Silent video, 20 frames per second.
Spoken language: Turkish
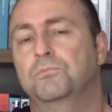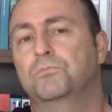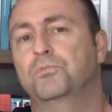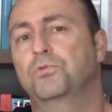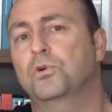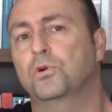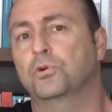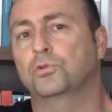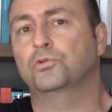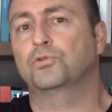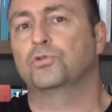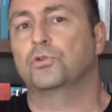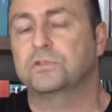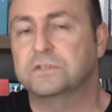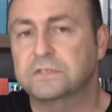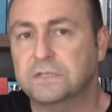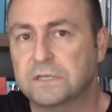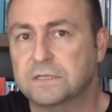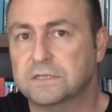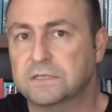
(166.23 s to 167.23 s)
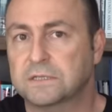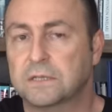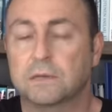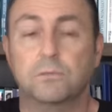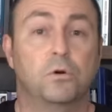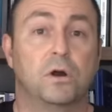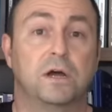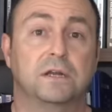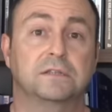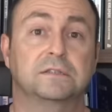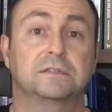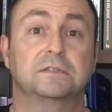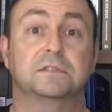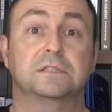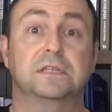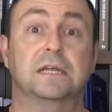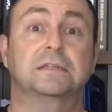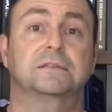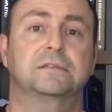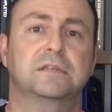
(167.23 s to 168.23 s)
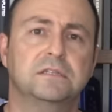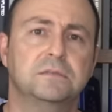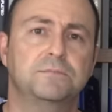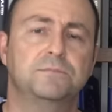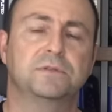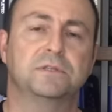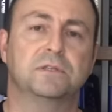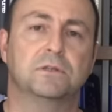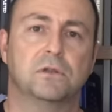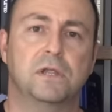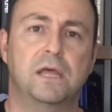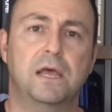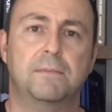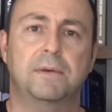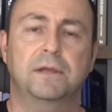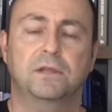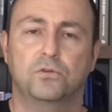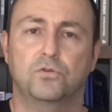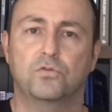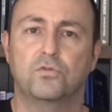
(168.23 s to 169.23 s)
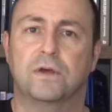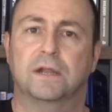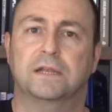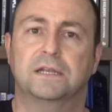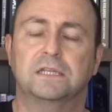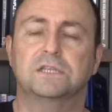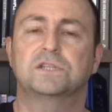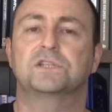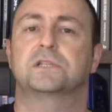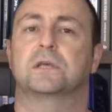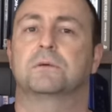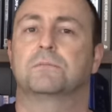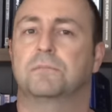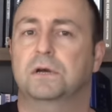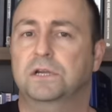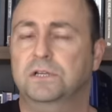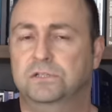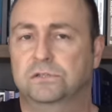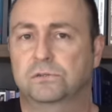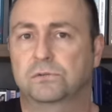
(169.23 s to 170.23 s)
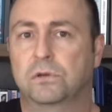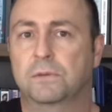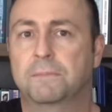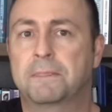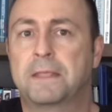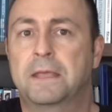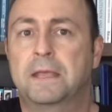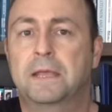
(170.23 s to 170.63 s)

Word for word: Bu kontrol sırasında bu hard diskler tespit ediliyor. Hemen güvenlik işlemi başlıyor.